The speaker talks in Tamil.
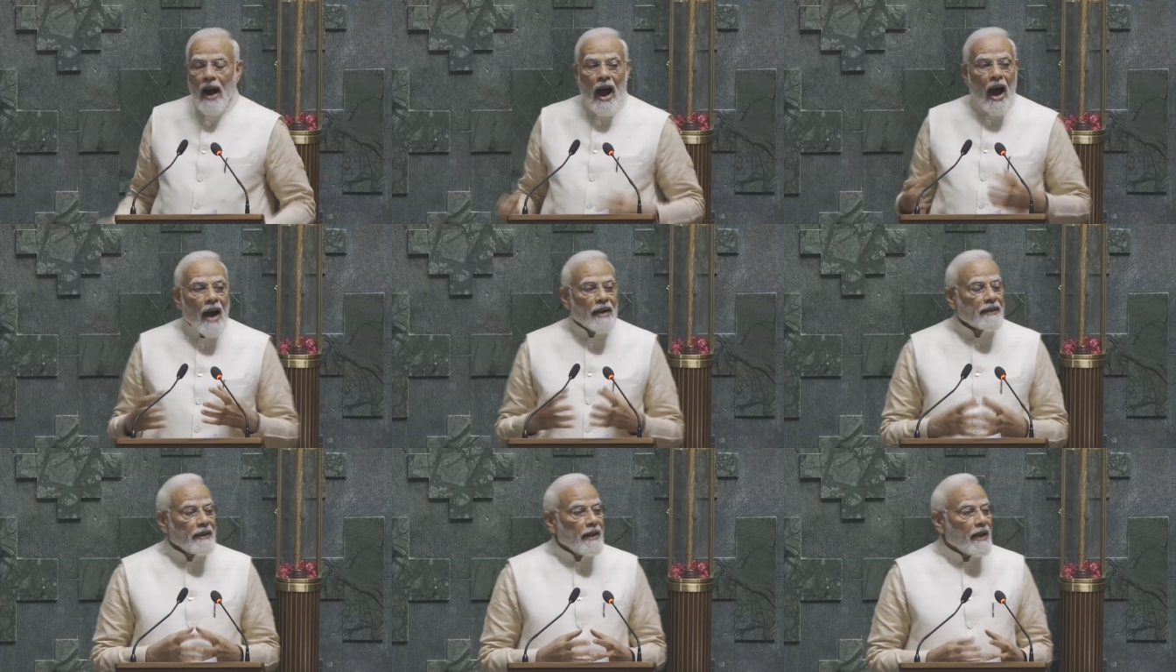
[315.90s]
பாரத
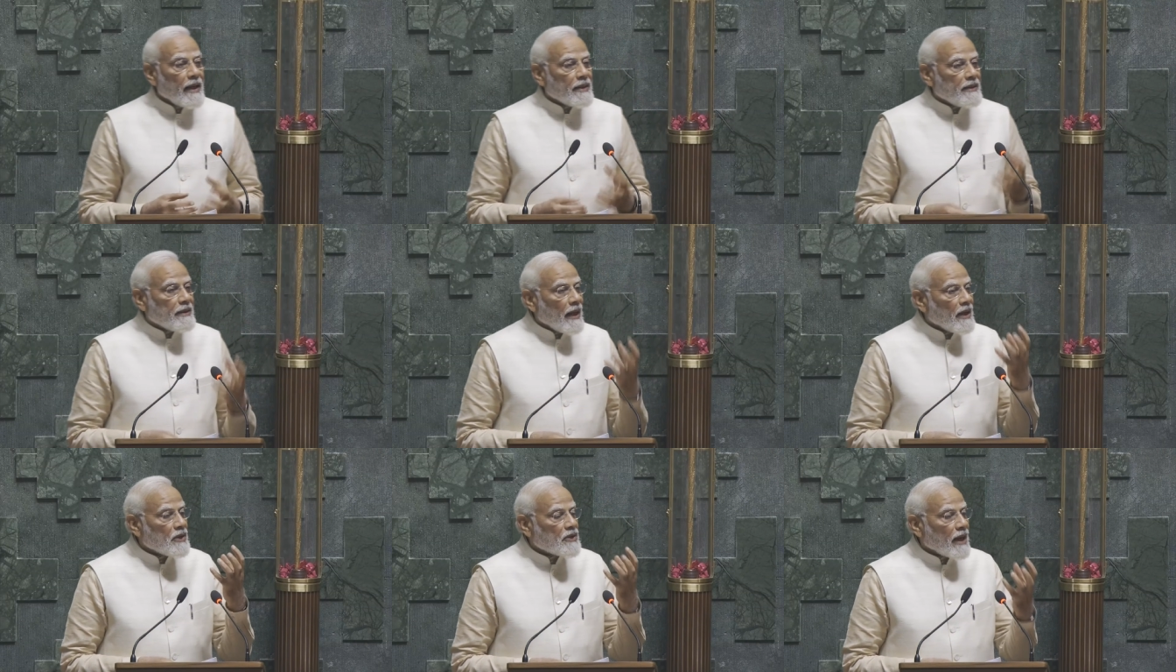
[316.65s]
நாட்டு
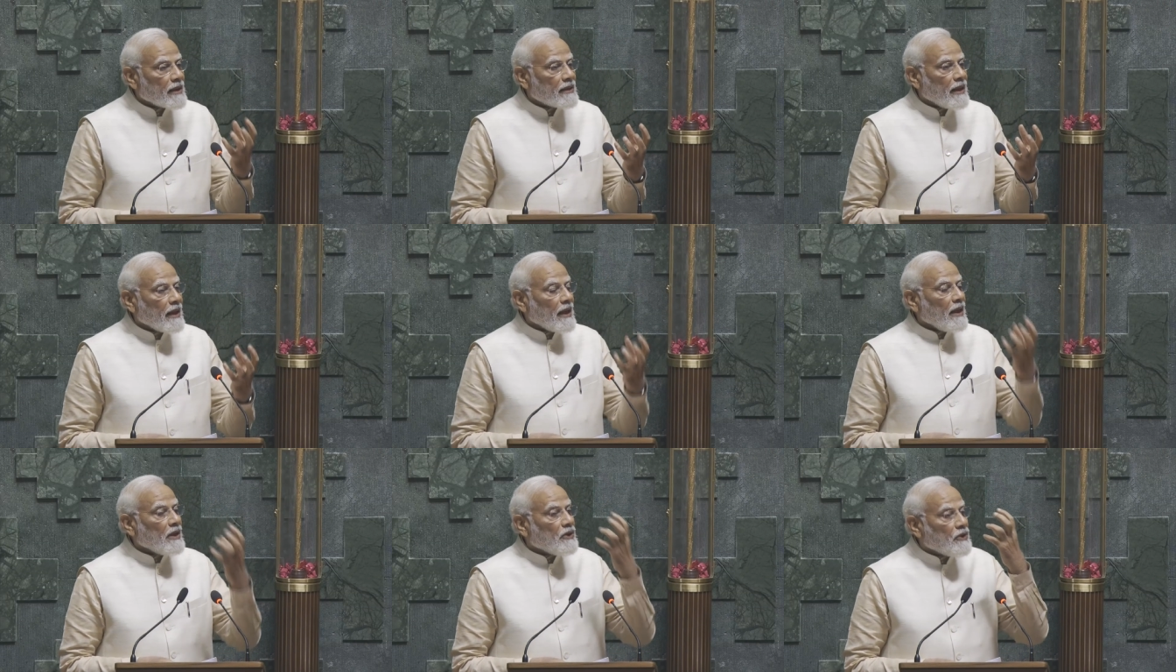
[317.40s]
மக்களின் ஒருமித்த
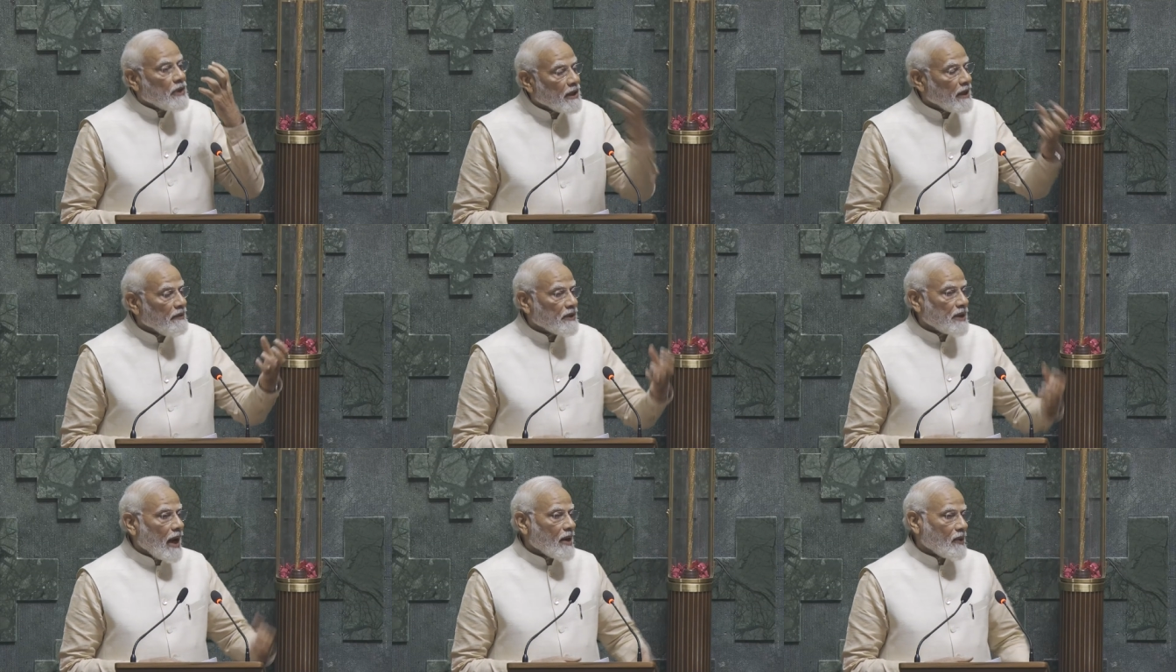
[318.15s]

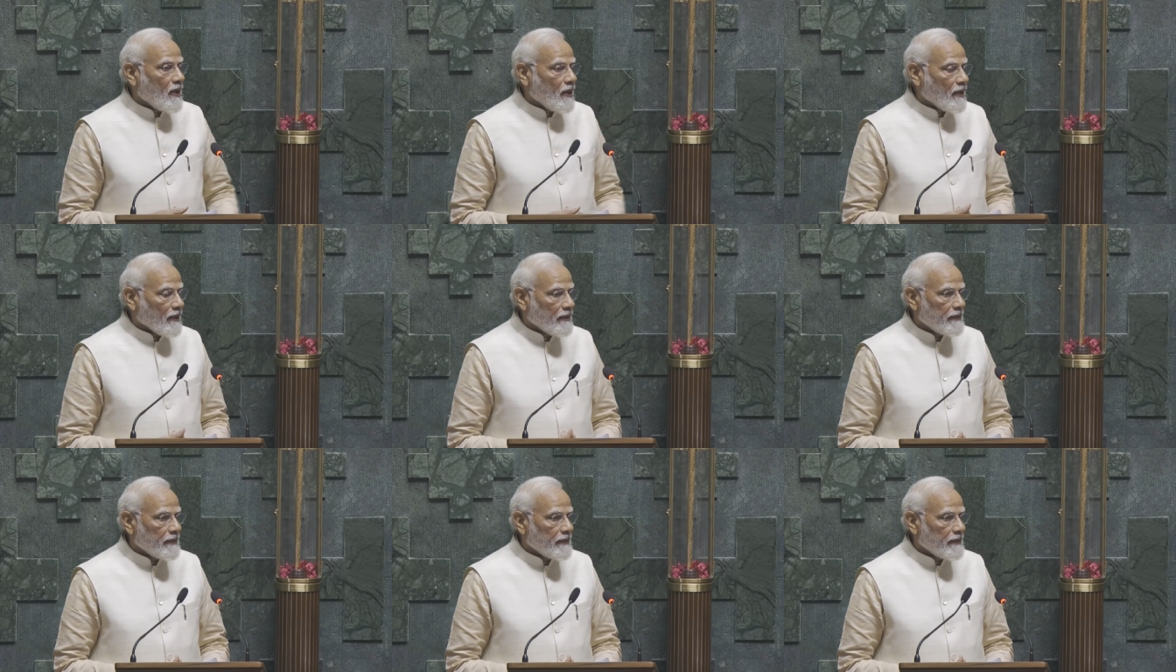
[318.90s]
பேரார்வத்தை